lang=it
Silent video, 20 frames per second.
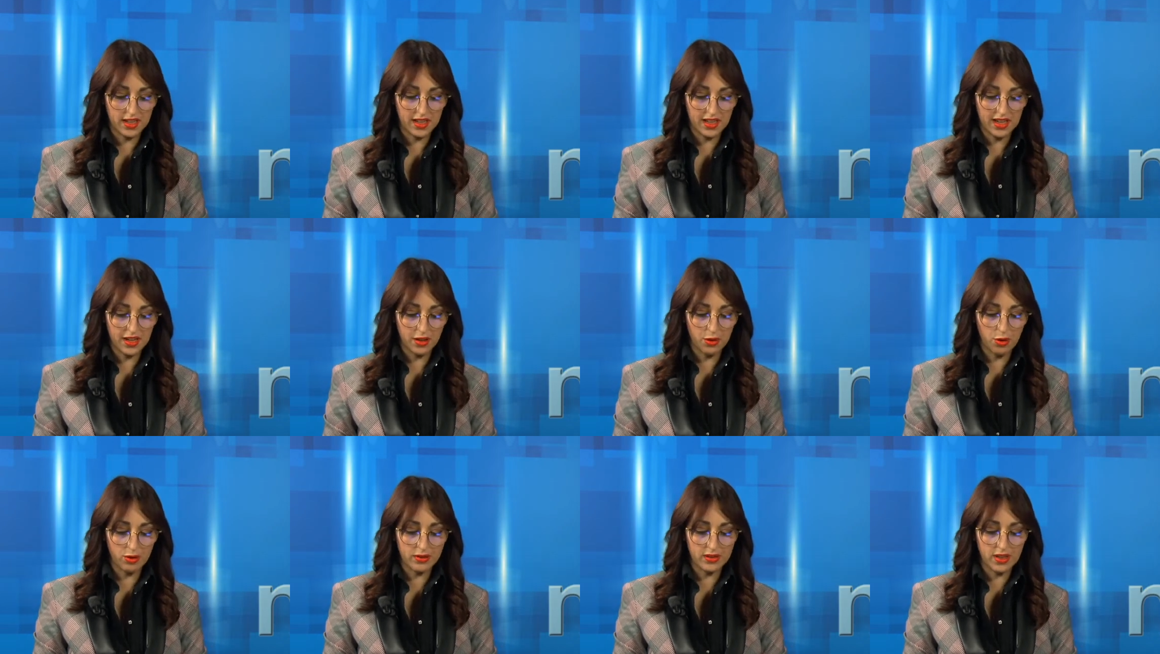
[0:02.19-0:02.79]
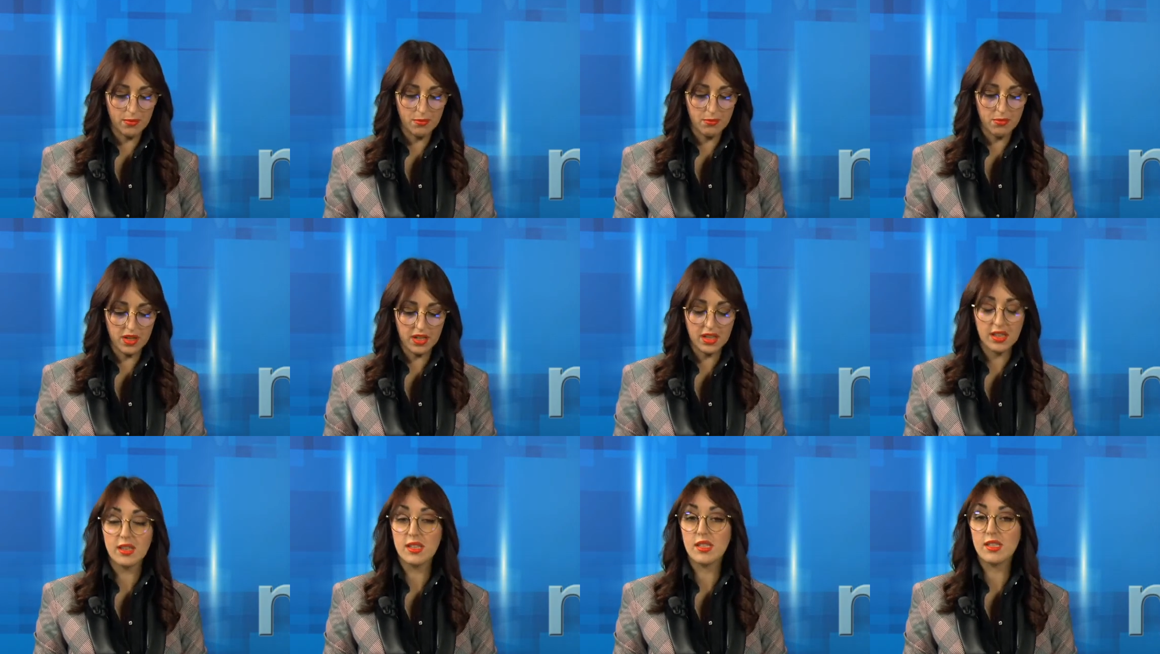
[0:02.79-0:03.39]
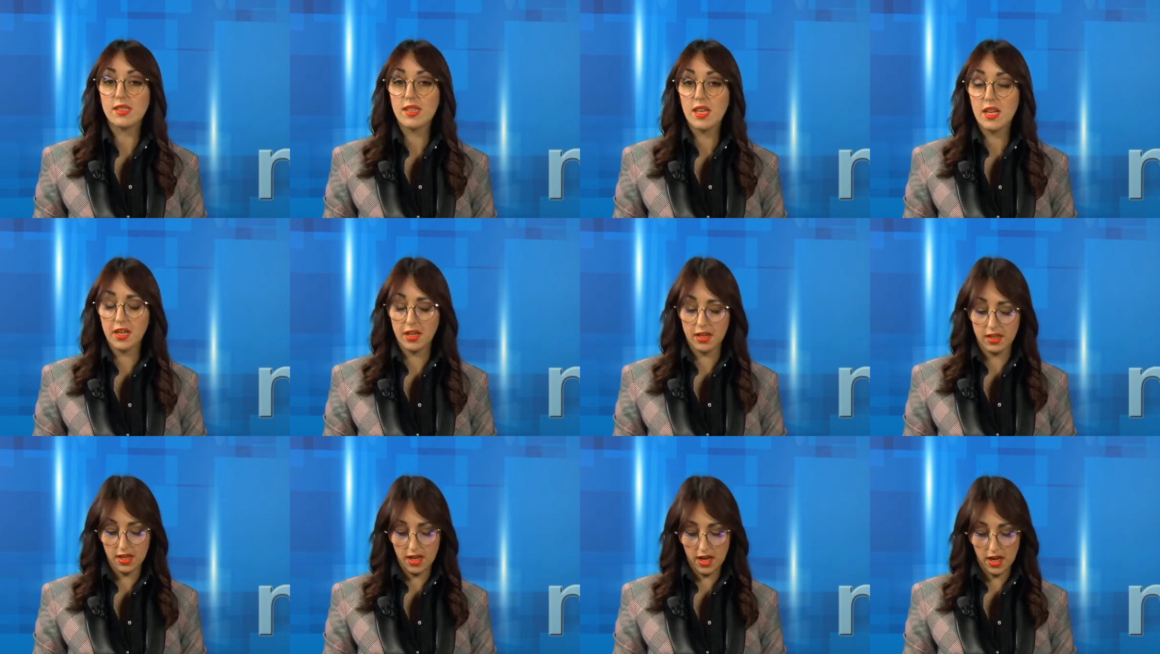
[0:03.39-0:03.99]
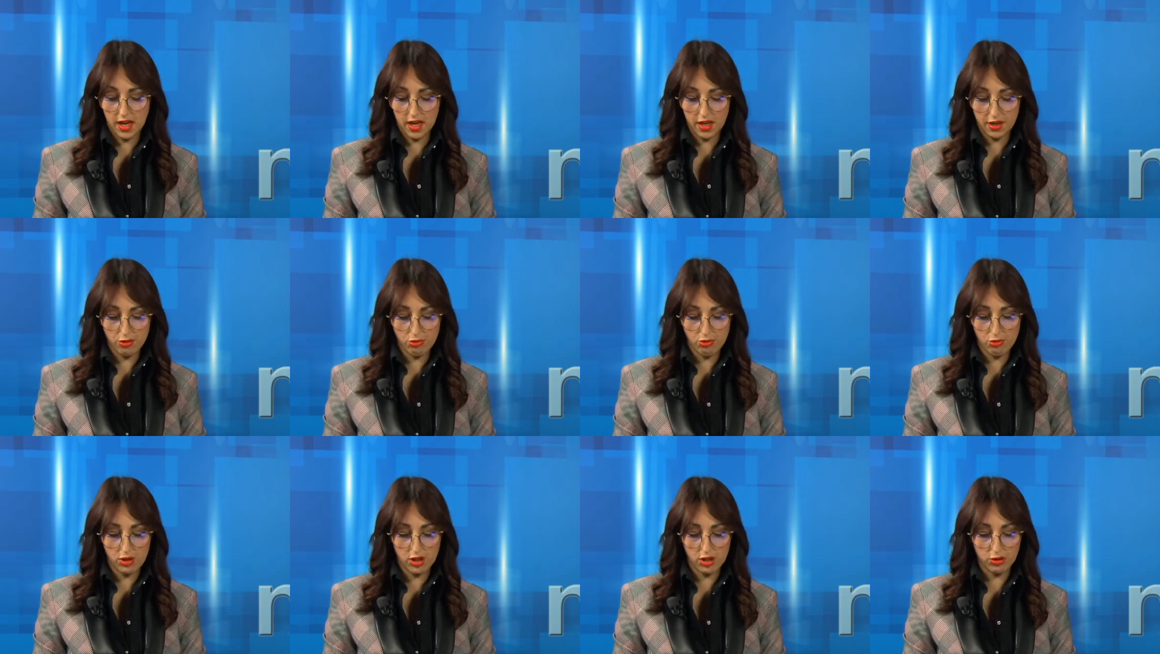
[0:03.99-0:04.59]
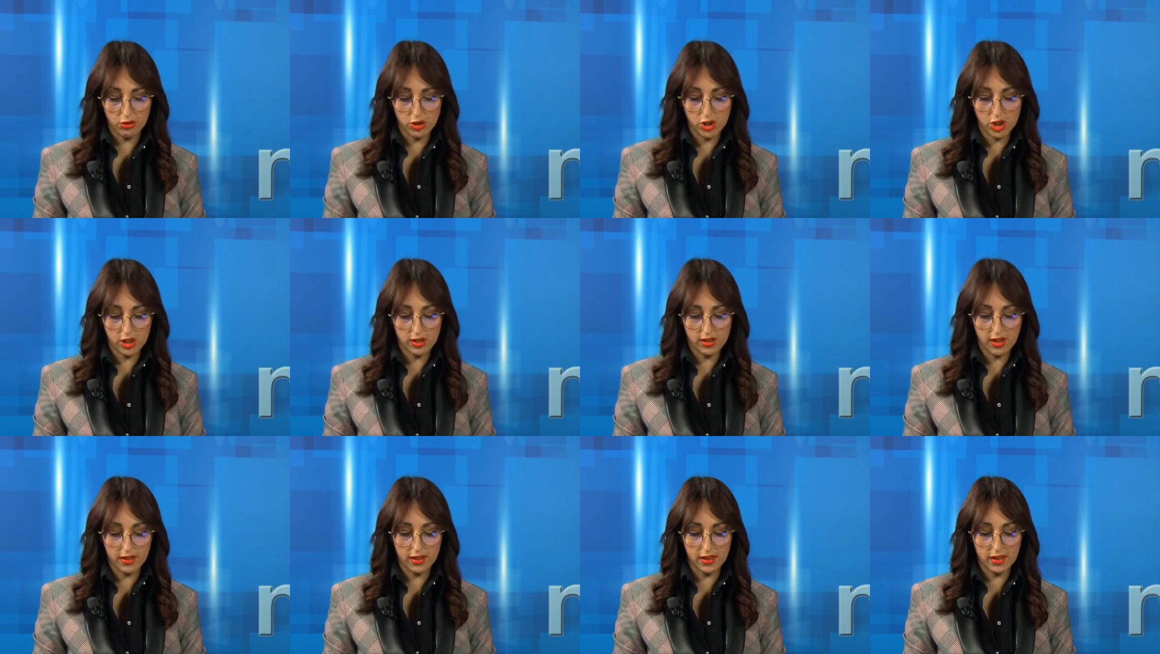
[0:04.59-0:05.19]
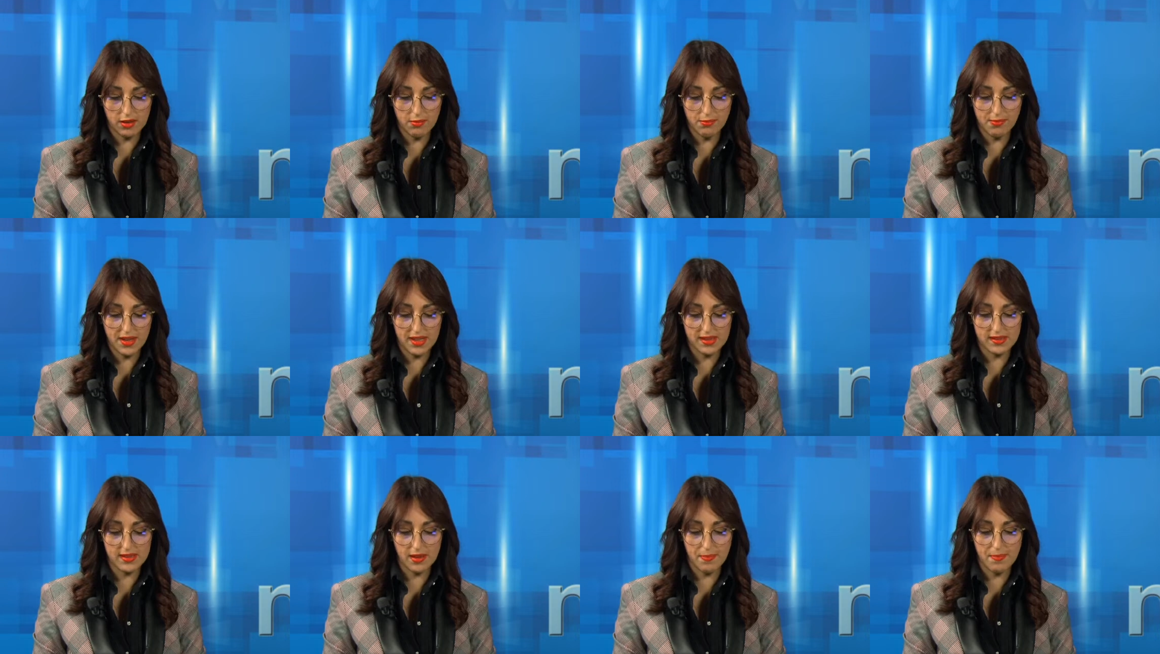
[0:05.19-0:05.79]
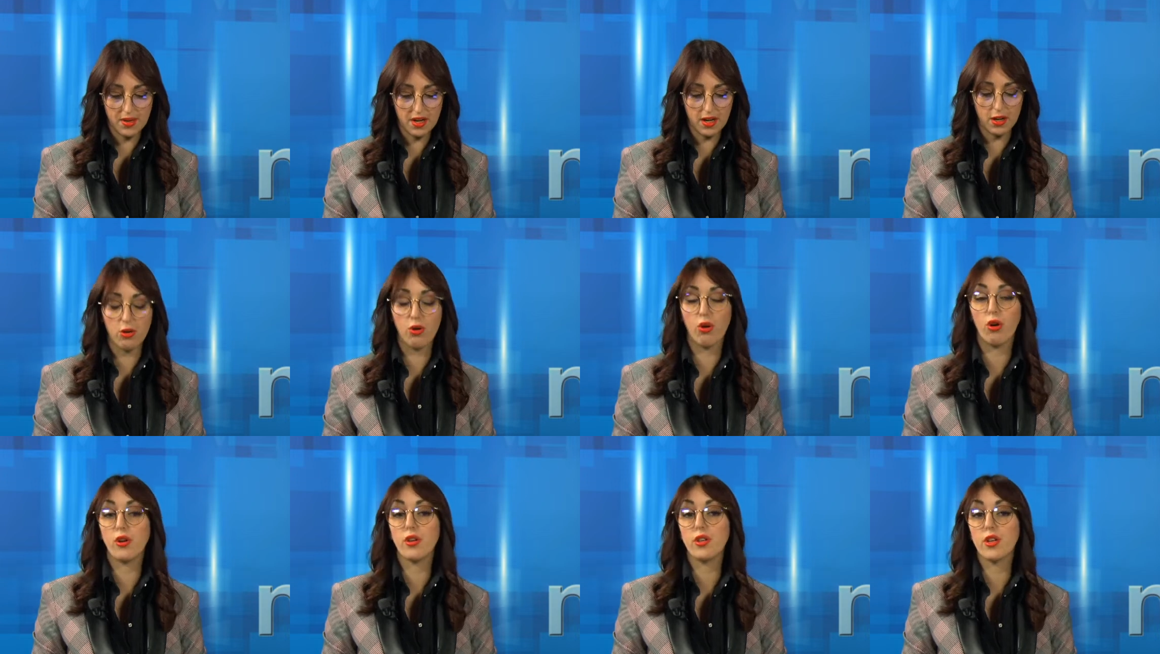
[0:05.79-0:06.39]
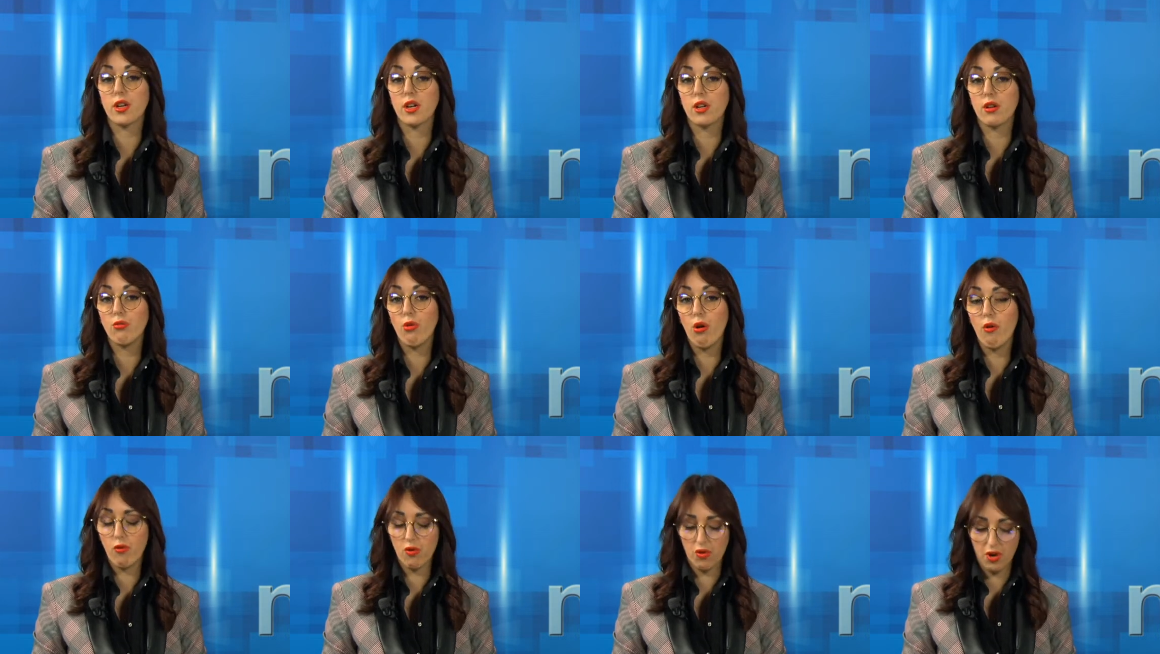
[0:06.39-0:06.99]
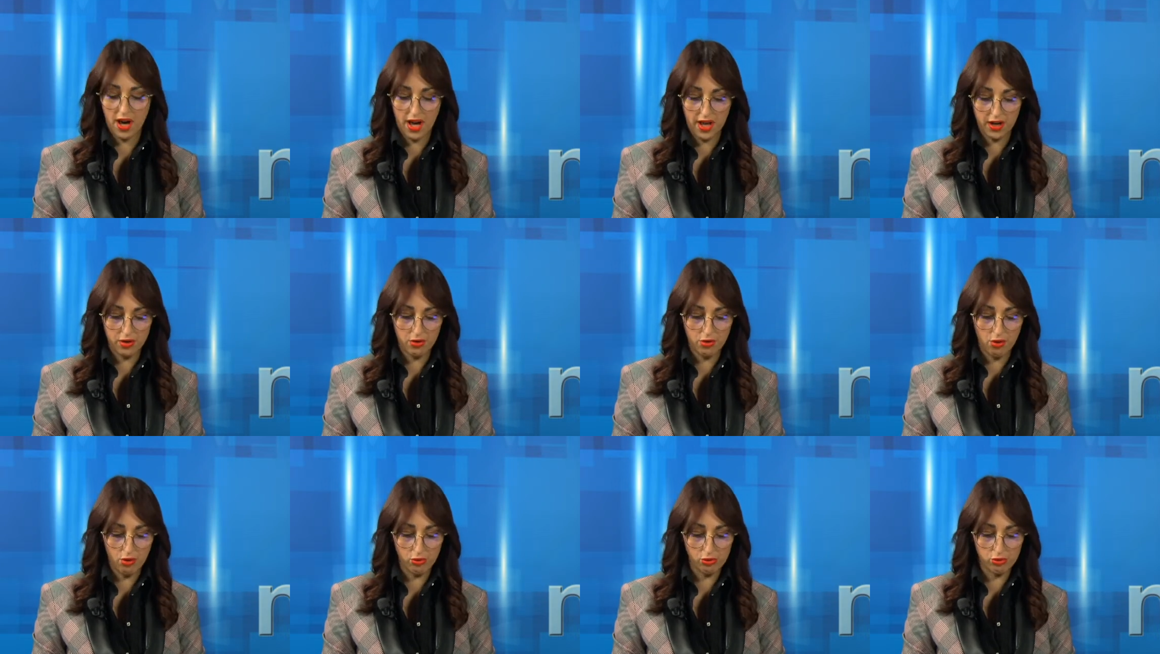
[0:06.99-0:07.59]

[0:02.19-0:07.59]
Nella notte Brindisernia ha riunito i cittadini in piazza per accogliere il nuovo anno,